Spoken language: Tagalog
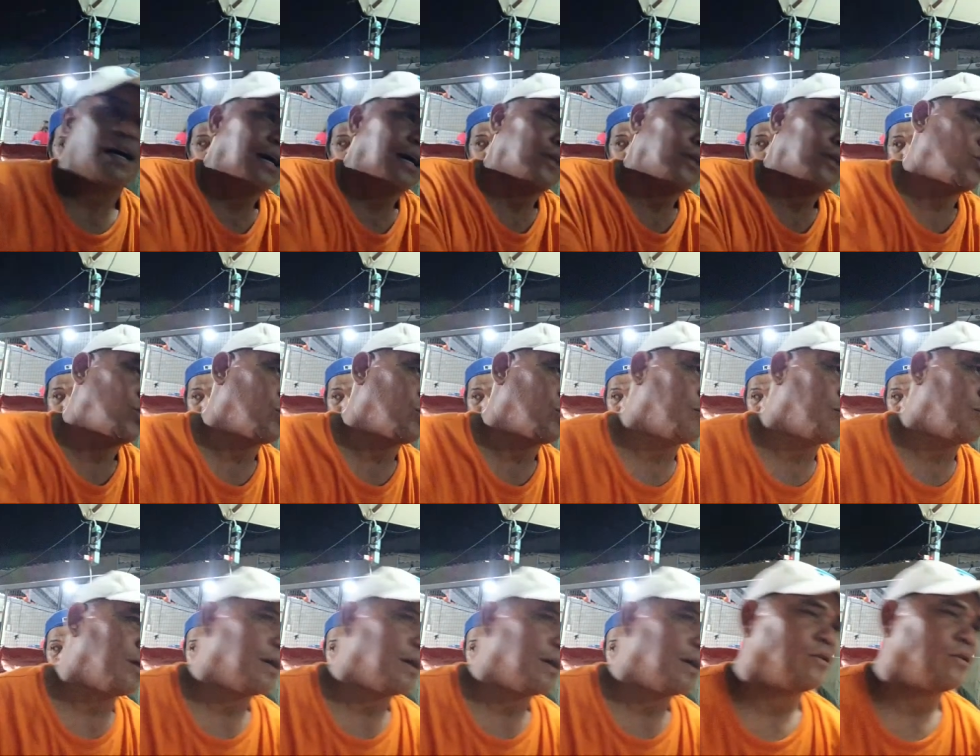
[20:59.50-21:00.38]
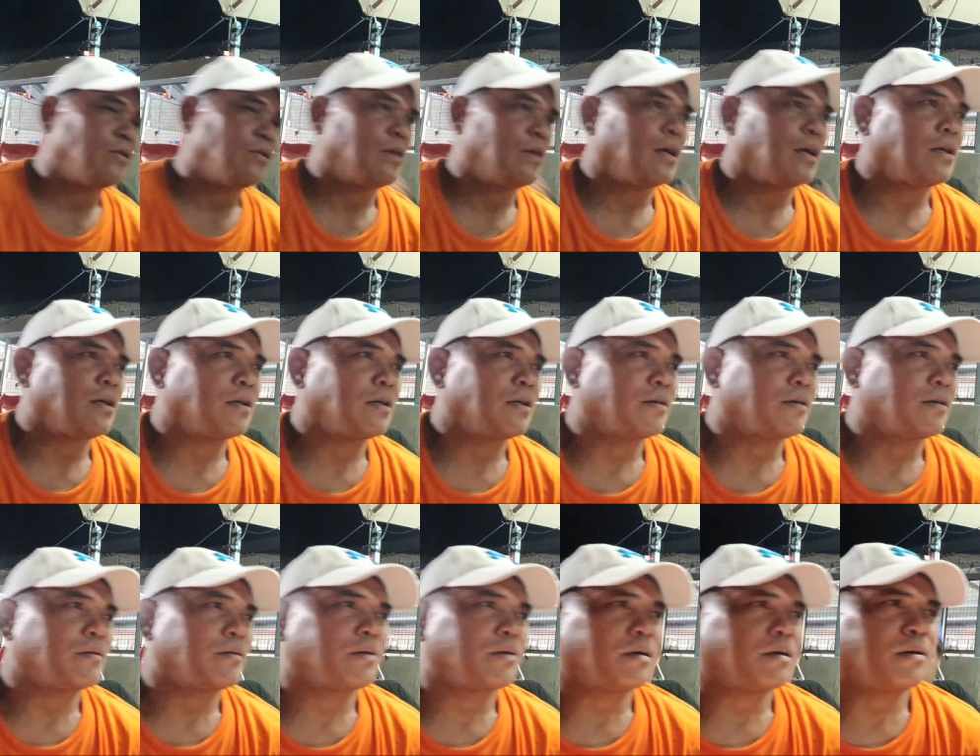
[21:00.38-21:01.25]
ano yung mga ano ng
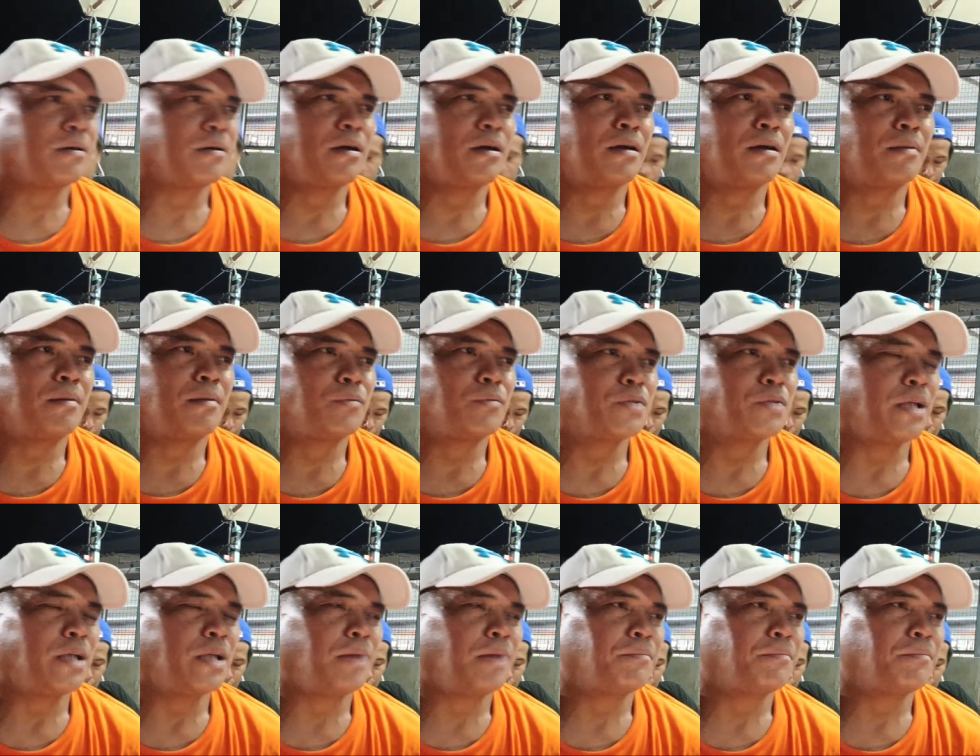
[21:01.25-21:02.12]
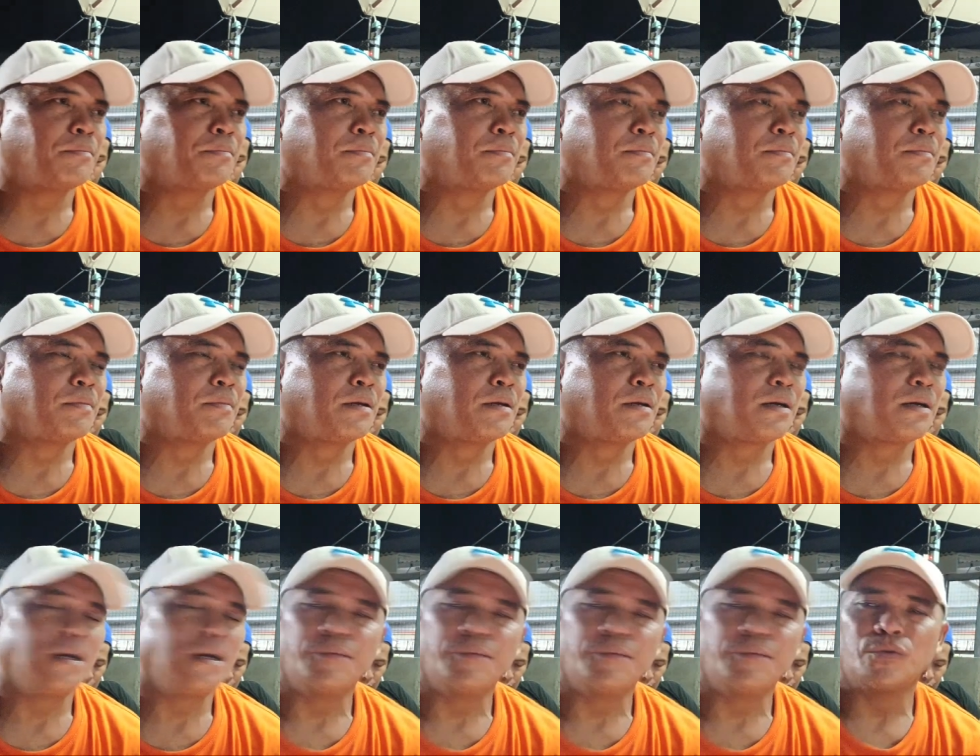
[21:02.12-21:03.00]
uh, Muslim,
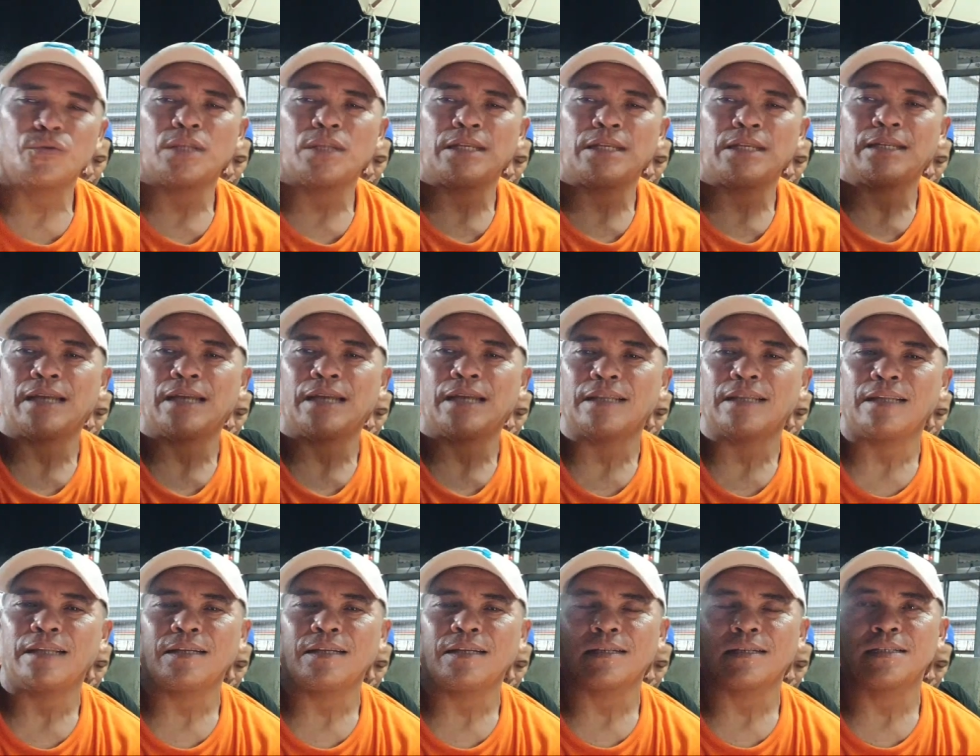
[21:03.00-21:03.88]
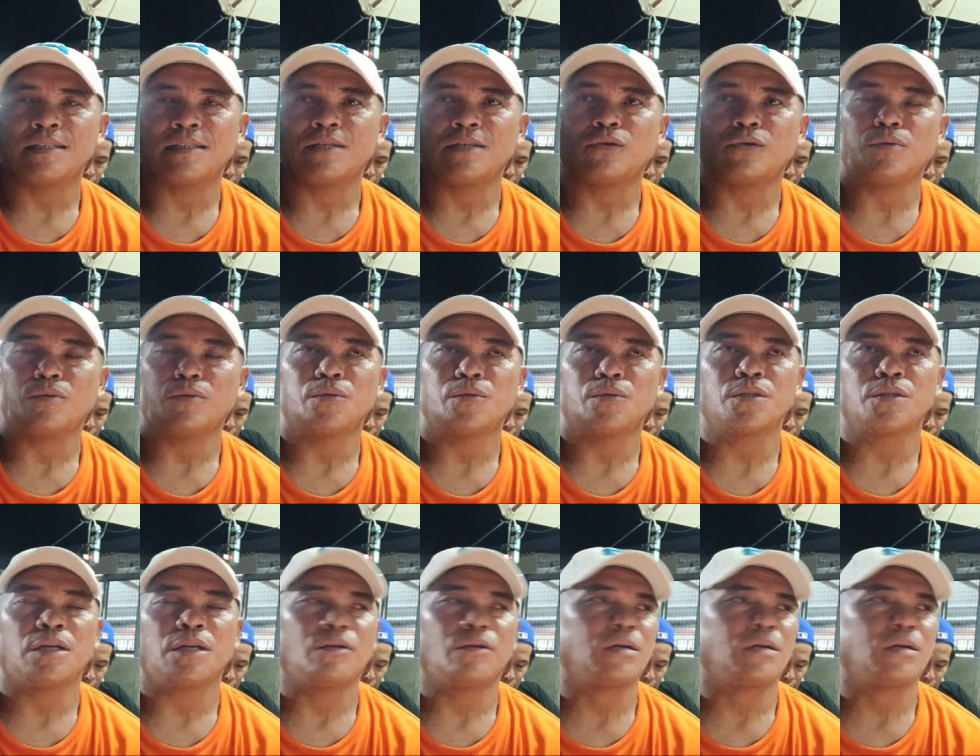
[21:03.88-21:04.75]
nalimutan din natin. So, almost
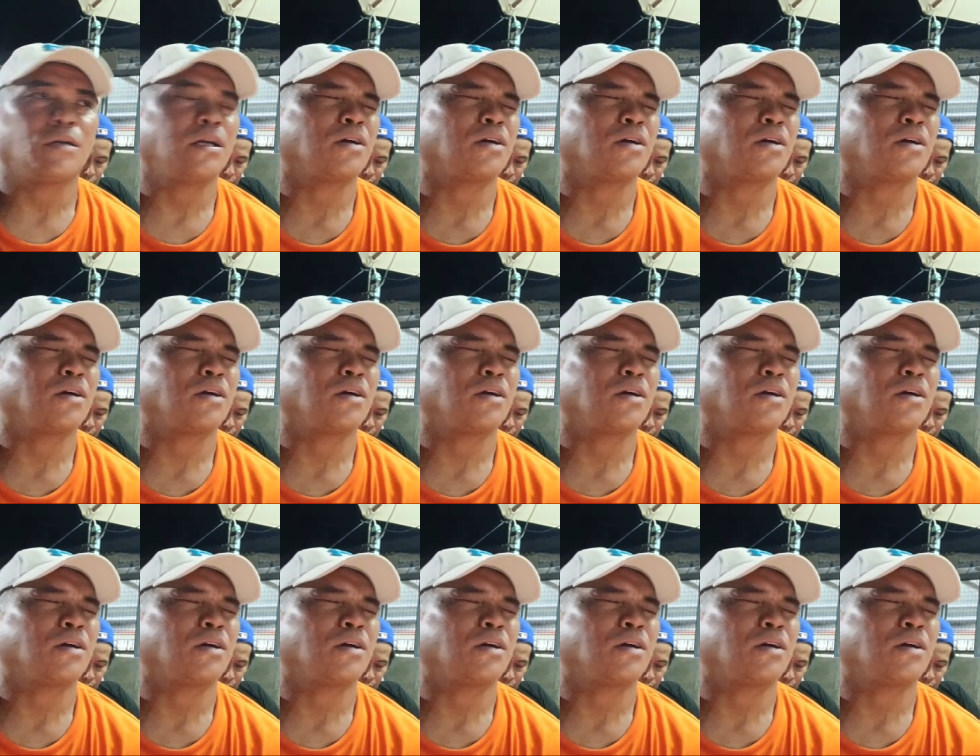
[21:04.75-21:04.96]
ano rin ako,